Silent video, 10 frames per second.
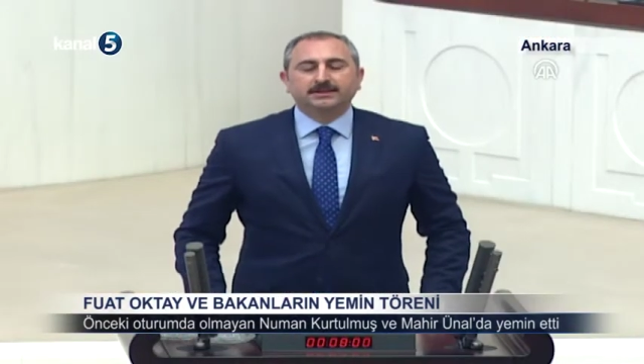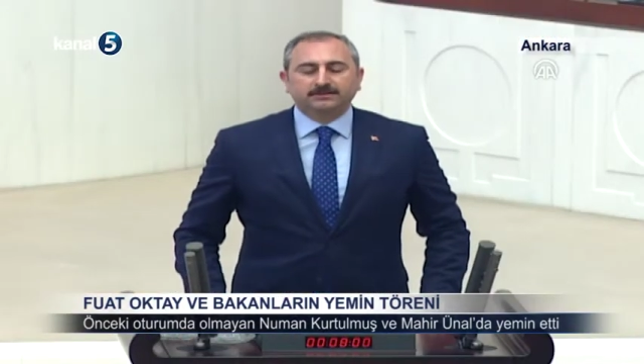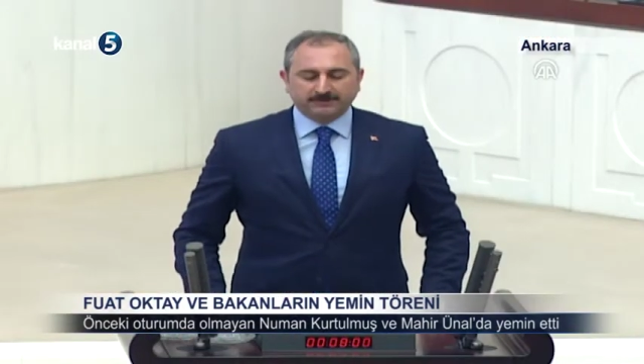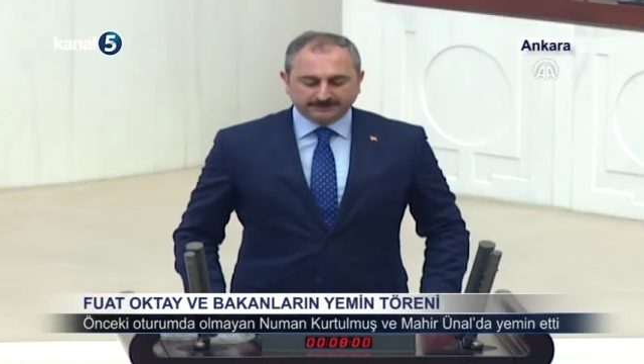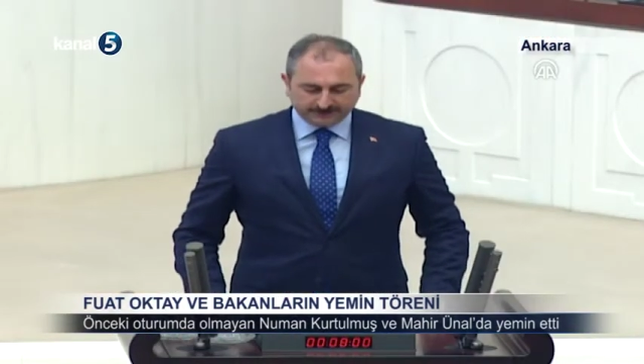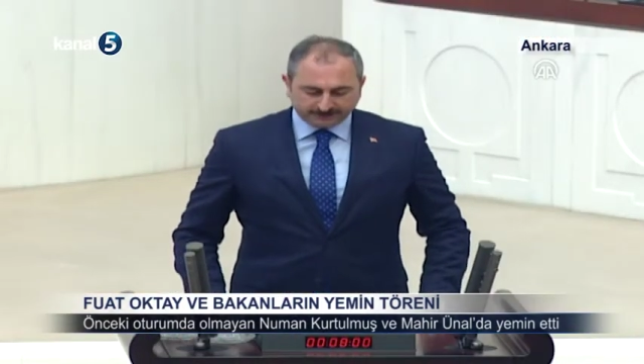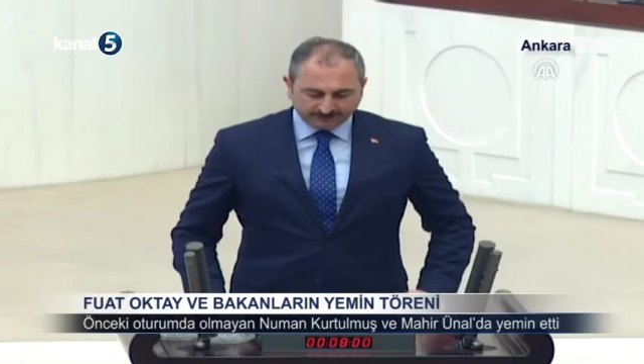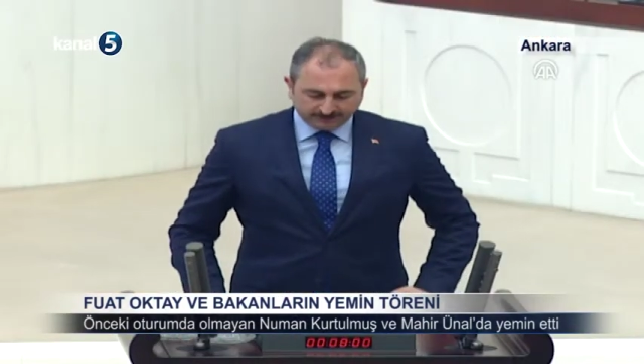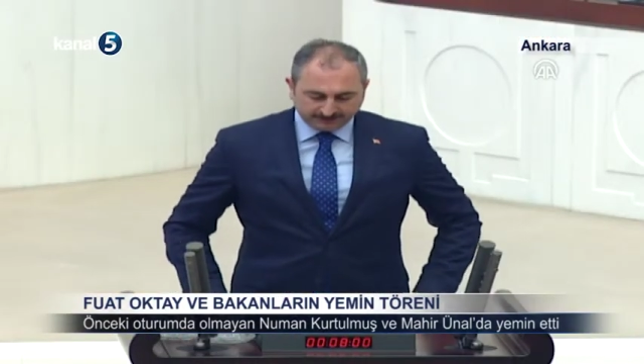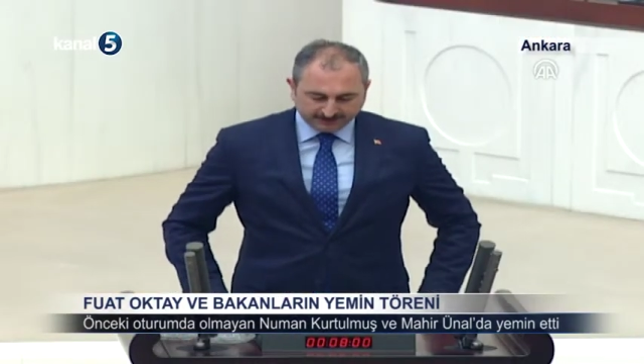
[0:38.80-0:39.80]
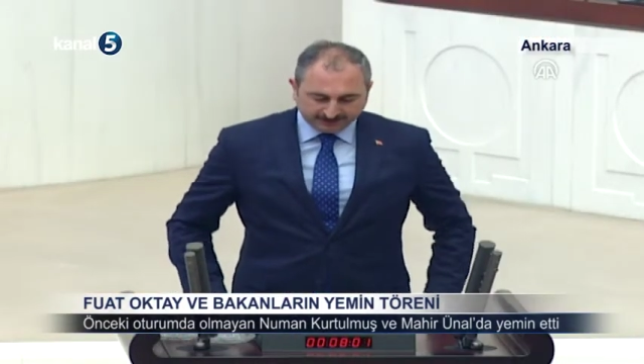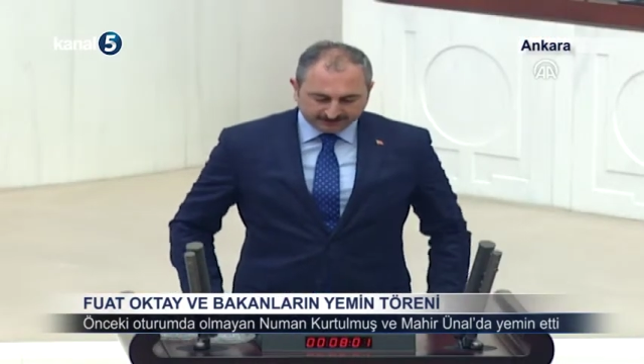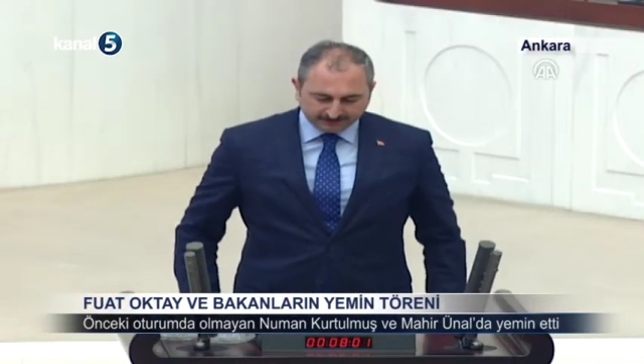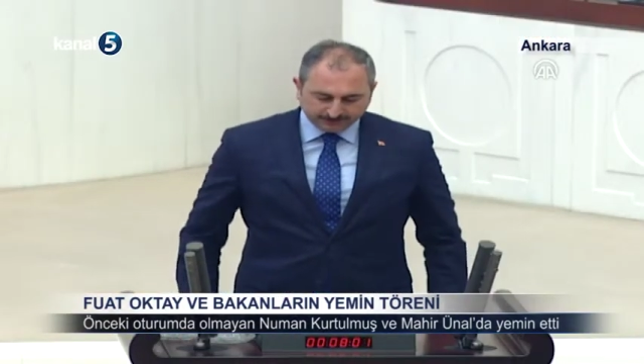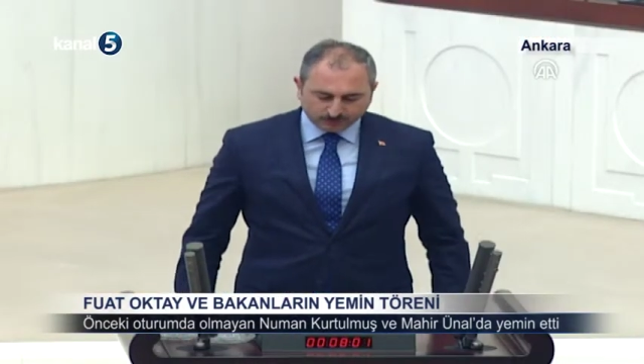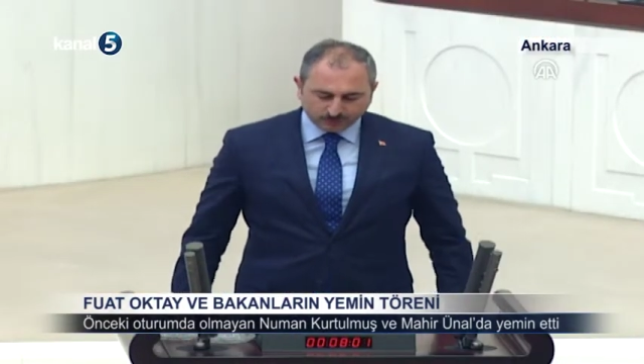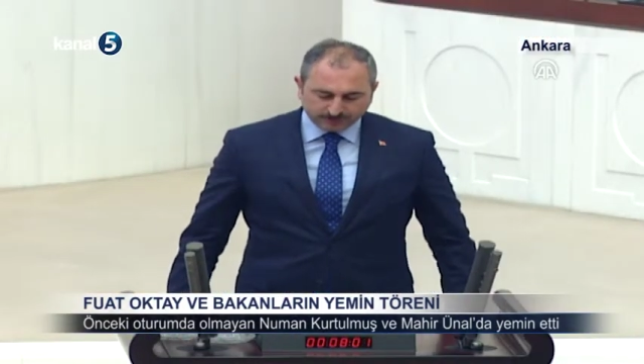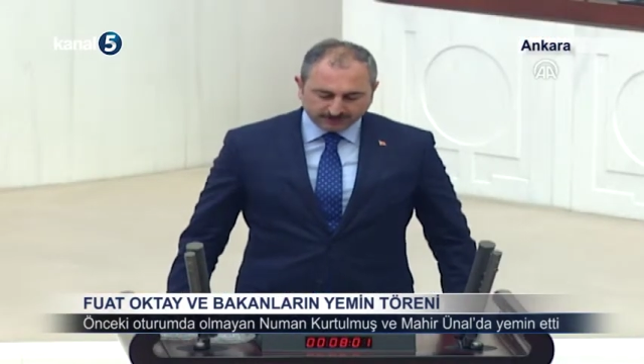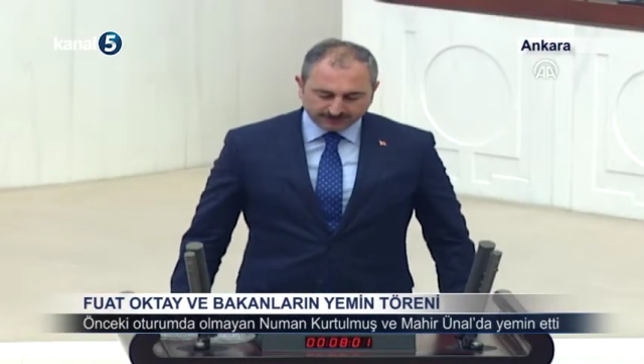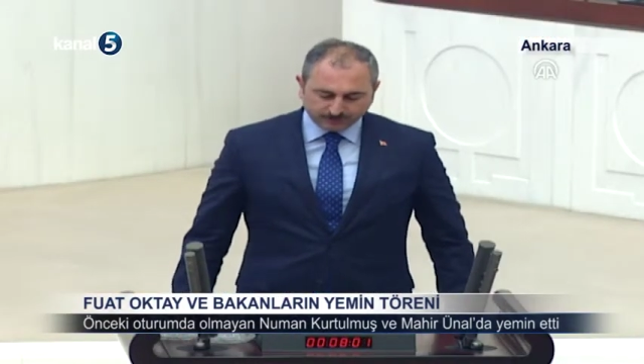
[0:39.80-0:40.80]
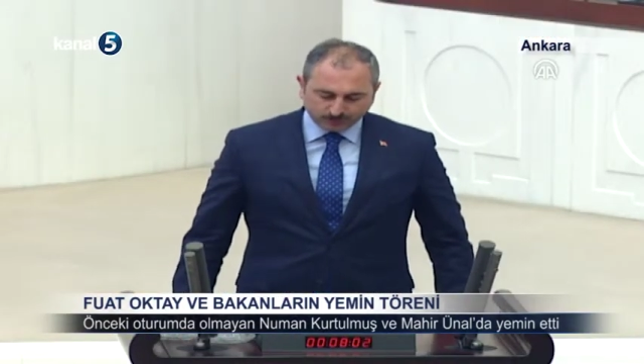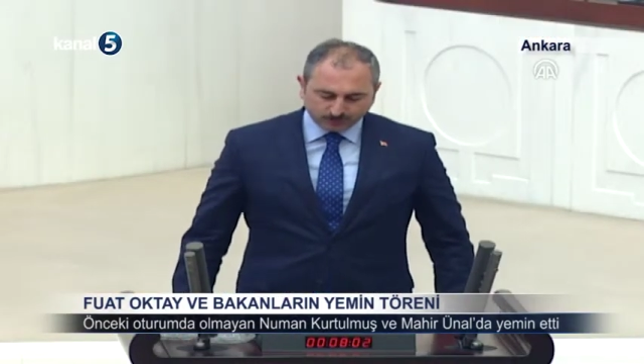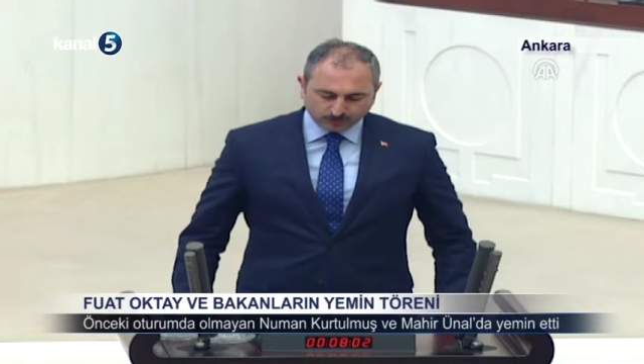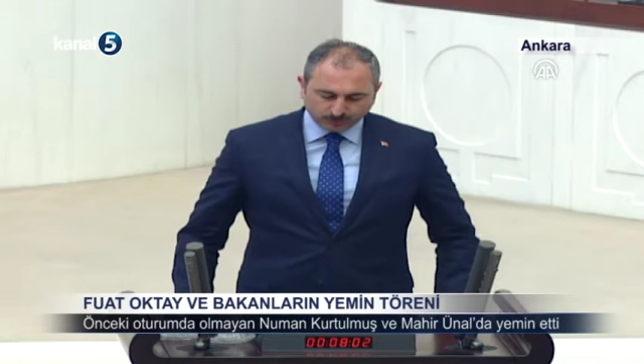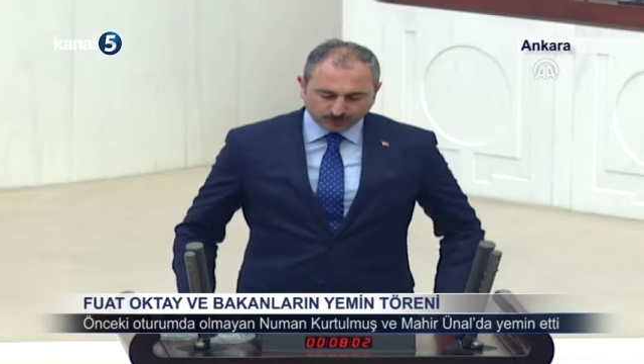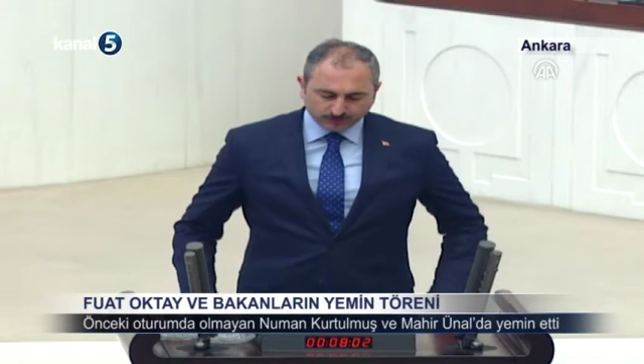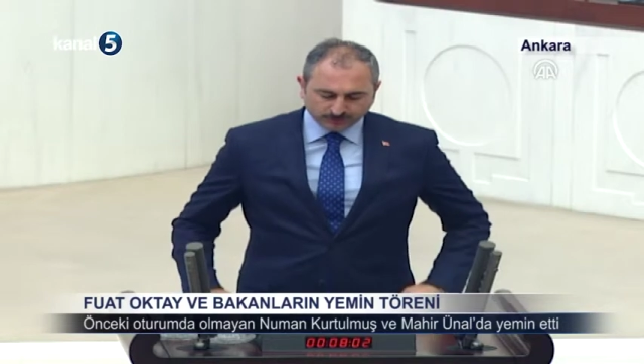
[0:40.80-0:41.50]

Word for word: vatanın ve milletin bölünmez bütünlüğünü,